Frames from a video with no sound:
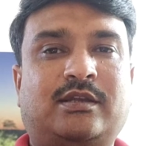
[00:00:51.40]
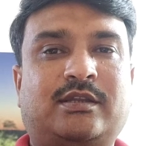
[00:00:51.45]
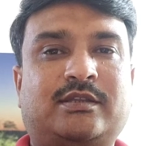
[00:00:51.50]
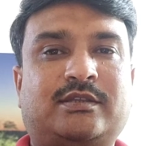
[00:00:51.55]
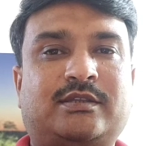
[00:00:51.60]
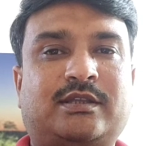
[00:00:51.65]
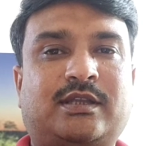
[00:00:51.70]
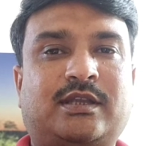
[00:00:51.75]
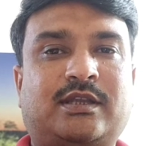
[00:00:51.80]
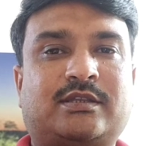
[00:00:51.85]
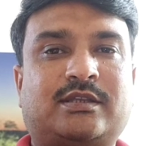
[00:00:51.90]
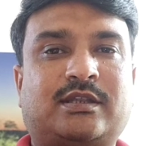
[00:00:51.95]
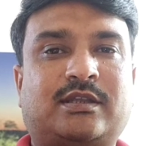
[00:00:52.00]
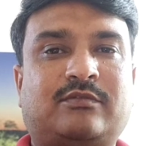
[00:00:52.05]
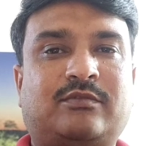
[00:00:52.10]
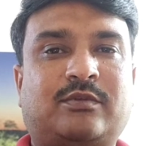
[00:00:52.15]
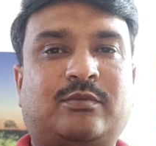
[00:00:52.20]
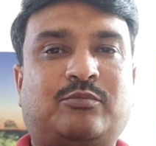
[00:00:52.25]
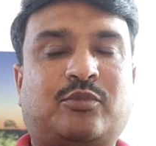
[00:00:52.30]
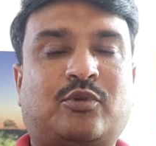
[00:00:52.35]
टी सी एस है
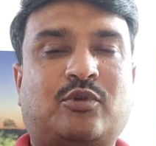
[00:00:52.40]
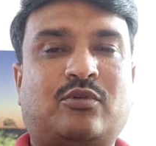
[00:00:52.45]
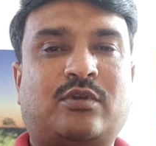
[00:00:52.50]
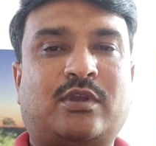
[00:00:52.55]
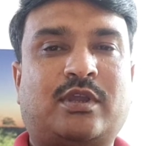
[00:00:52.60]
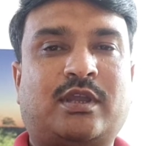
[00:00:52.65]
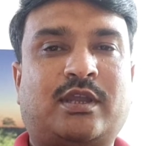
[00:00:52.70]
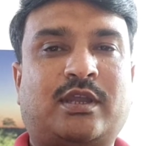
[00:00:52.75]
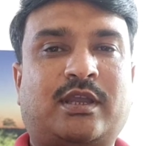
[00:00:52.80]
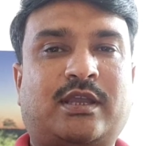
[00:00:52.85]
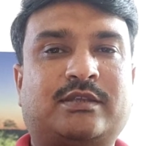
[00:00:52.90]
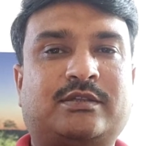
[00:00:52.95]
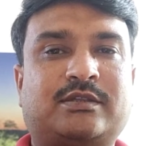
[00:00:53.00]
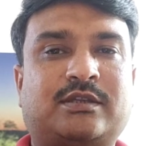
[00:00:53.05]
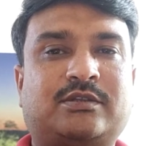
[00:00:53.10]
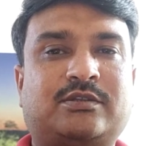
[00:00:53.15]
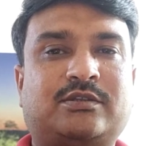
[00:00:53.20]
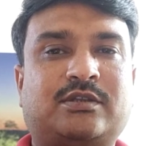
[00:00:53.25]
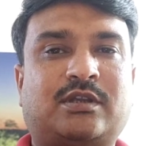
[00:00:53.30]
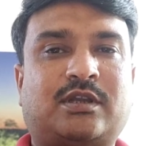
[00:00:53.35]
विप्रो है
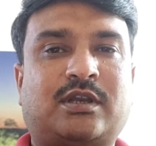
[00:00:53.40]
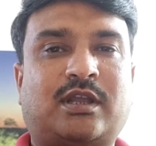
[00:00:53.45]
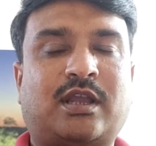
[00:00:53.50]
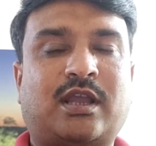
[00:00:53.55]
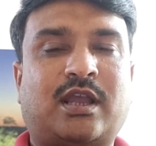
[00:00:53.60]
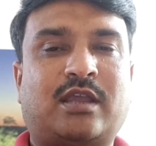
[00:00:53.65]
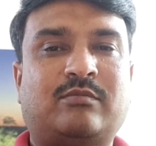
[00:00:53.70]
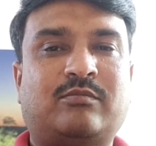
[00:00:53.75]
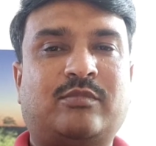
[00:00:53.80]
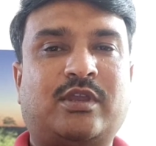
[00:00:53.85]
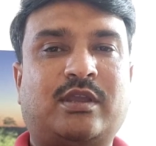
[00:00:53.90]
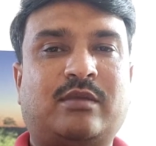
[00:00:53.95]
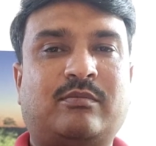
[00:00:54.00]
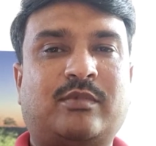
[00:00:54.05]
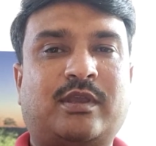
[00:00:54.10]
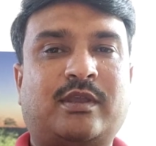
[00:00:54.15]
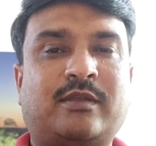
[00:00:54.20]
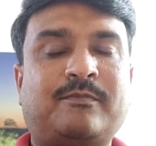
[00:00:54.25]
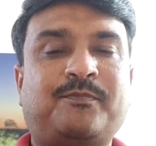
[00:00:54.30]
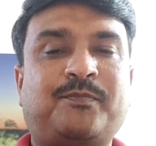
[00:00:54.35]
एसेंशर है आई बी एम
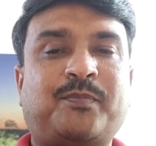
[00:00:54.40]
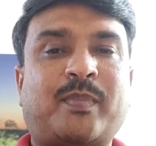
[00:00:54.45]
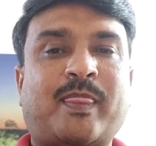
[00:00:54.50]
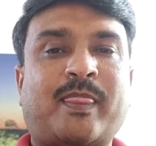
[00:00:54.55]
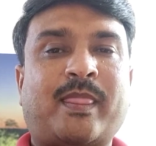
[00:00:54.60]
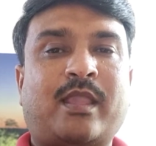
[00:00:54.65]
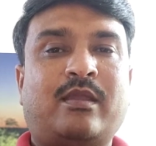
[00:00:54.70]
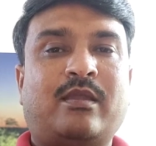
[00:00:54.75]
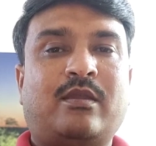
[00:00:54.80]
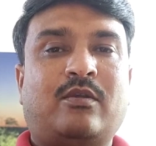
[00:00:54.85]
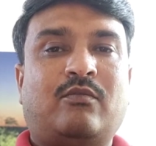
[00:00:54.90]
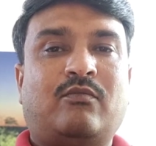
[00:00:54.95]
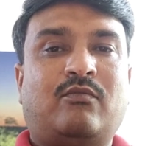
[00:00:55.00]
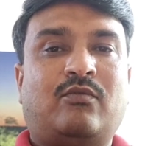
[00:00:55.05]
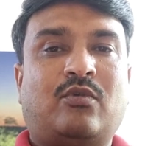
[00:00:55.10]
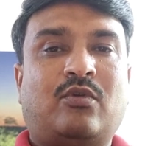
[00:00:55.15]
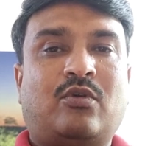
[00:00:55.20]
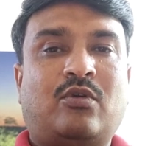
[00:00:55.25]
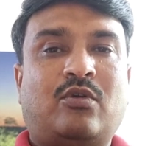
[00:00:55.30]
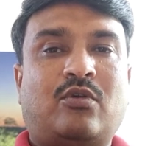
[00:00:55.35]
है
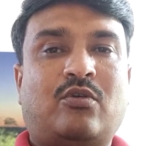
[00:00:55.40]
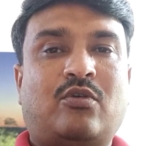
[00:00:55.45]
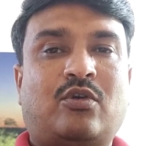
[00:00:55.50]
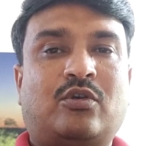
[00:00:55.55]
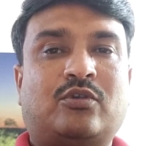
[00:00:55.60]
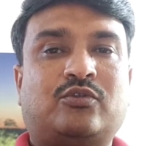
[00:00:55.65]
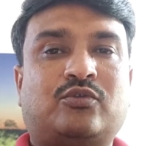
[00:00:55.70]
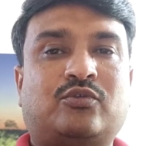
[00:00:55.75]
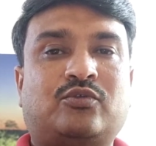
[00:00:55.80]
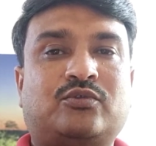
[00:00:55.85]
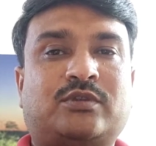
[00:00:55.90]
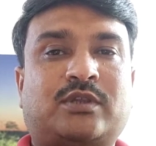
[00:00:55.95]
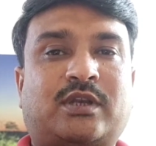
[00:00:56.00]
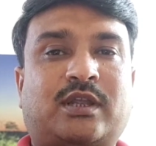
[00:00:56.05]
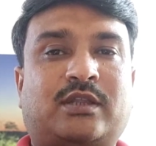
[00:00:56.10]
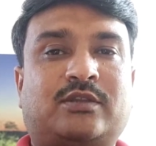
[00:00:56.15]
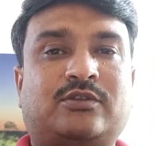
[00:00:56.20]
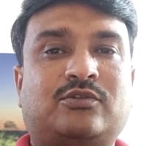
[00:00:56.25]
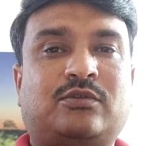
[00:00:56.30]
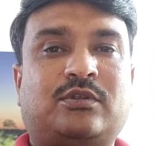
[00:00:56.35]
वो और
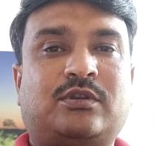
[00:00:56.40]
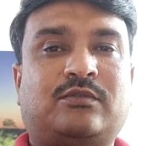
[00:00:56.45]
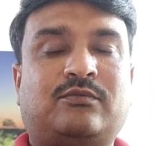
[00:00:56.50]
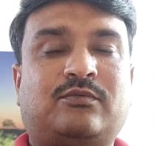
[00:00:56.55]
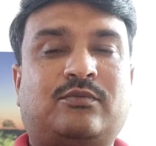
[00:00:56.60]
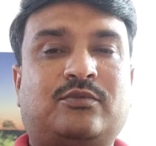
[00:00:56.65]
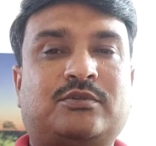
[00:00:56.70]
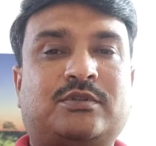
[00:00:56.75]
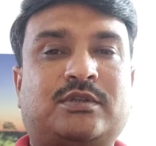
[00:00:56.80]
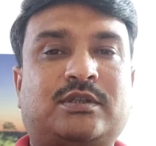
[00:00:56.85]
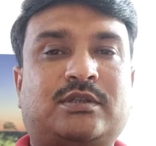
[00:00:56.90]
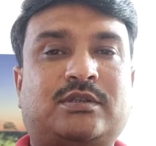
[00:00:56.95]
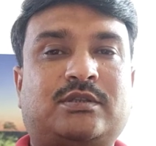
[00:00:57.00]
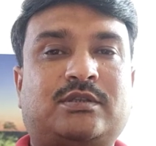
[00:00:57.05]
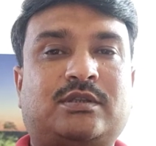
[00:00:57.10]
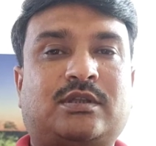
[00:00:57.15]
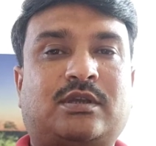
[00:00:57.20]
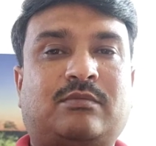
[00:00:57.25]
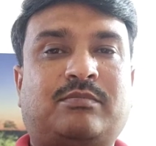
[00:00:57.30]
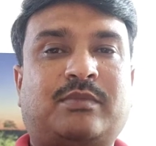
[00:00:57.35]
दूसरे जो
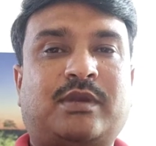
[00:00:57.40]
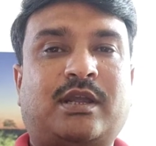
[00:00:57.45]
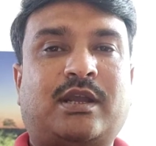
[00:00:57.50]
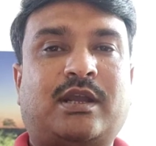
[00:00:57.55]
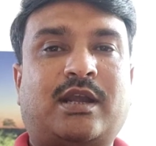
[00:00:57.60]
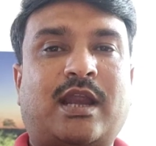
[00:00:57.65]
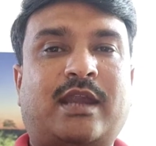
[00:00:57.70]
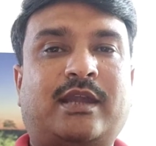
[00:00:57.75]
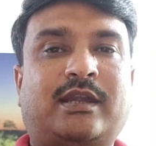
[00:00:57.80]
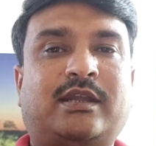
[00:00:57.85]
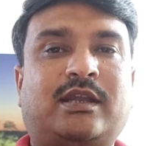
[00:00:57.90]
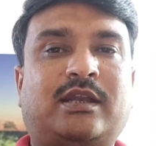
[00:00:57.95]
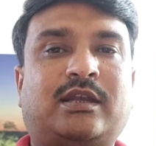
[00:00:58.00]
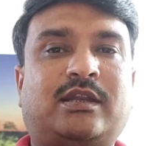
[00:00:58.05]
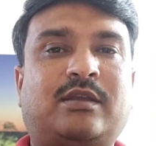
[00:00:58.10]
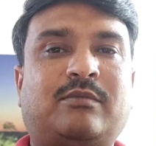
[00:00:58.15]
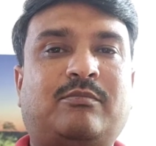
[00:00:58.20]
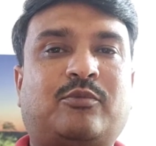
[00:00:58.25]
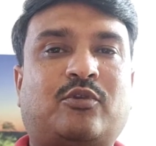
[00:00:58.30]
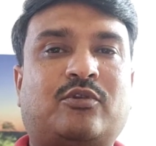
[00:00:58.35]
इन्फोसिस अपने क्लाइंट के
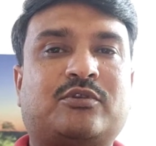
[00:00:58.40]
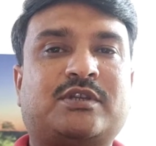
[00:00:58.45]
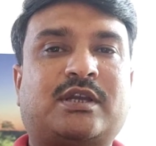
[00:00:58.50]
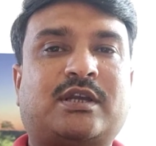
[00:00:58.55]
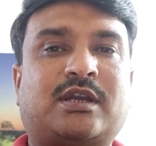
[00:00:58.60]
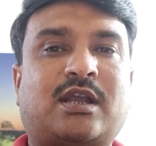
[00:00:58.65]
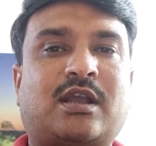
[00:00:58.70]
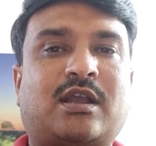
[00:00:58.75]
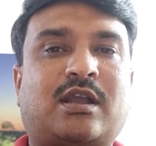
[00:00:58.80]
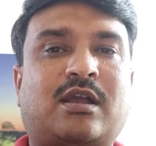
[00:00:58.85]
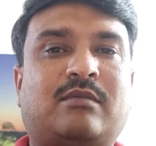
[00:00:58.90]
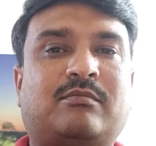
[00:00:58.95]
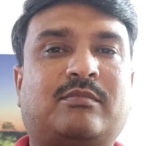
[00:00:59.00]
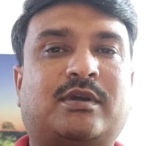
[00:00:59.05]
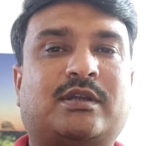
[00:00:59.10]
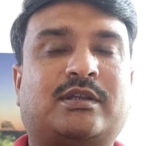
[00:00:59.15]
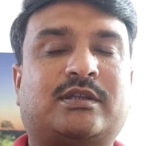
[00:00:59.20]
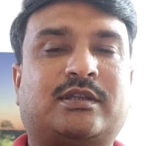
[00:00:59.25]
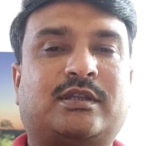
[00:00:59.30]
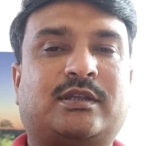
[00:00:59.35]
लिए प्रोजेक्ट का काम
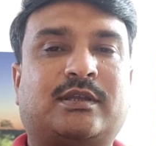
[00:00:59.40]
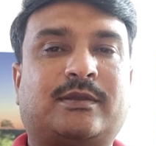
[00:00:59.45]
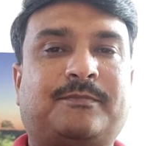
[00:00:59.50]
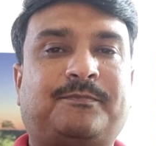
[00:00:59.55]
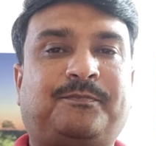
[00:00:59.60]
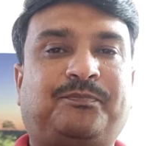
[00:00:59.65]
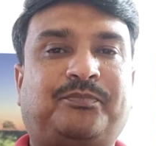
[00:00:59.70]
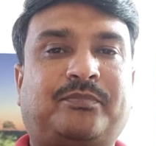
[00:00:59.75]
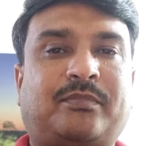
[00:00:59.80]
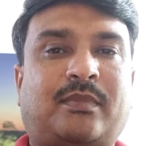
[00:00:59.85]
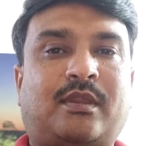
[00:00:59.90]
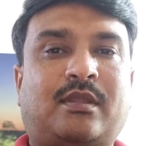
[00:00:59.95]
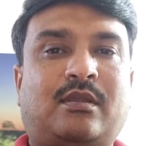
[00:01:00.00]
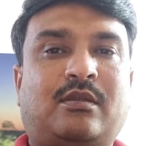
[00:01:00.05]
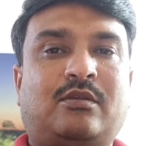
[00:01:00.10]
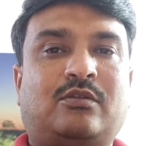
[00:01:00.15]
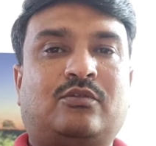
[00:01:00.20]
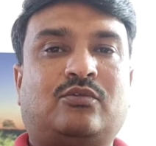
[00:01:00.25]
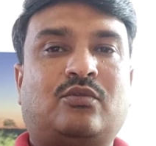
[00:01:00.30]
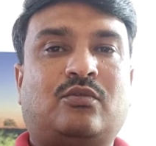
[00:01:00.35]
करती है
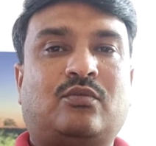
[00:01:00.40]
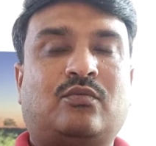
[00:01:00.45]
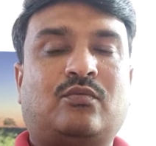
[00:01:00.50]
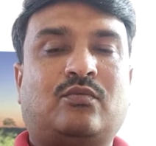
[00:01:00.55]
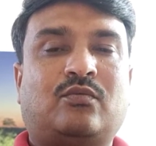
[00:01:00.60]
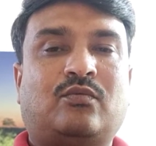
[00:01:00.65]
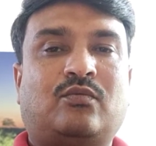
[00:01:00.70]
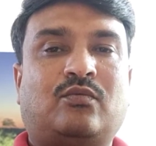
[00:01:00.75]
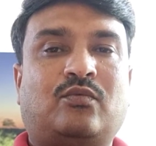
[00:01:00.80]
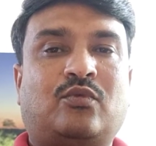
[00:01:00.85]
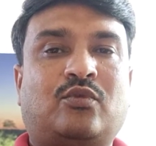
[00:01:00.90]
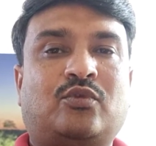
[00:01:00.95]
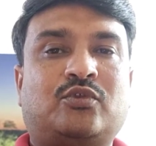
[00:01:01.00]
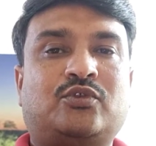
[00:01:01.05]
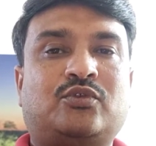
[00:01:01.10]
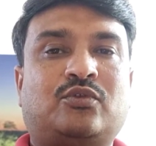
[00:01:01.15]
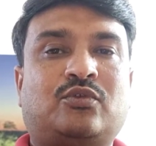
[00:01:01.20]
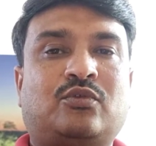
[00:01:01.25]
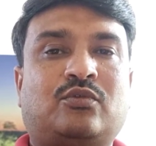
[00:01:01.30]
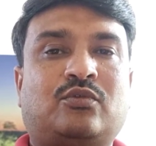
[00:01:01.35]
तो वो जो